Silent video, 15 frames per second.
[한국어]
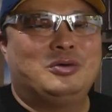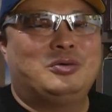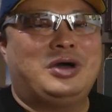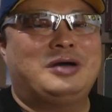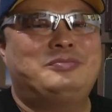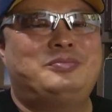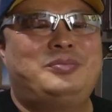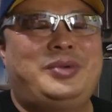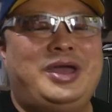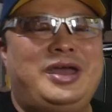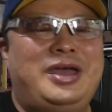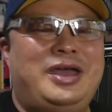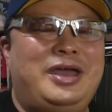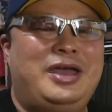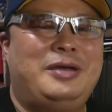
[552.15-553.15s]

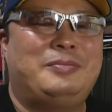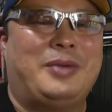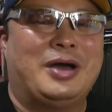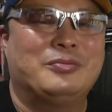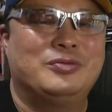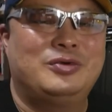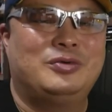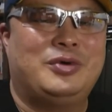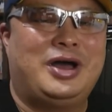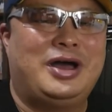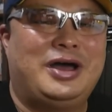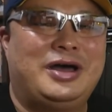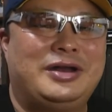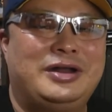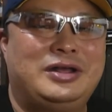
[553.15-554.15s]
화폐
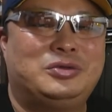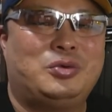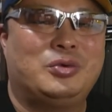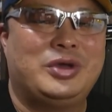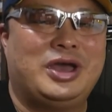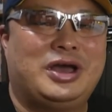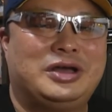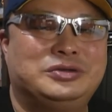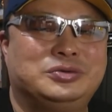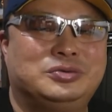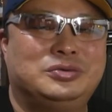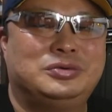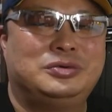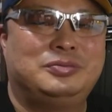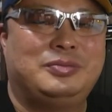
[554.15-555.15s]
박물관을
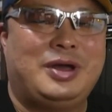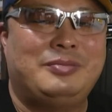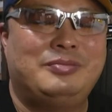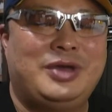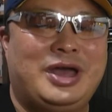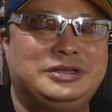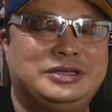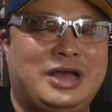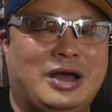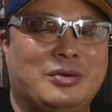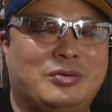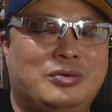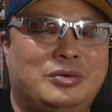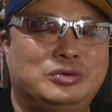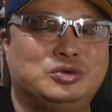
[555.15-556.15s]
통해가지고 판매하지
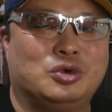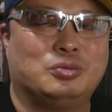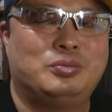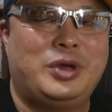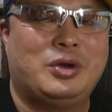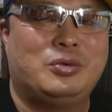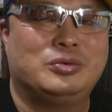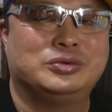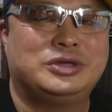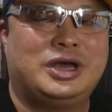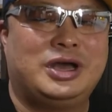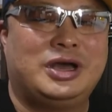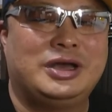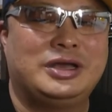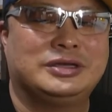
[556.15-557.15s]
않고
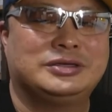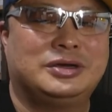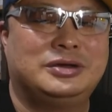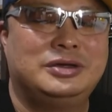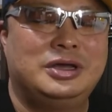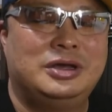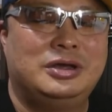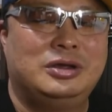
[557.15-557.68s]
조폐공사에서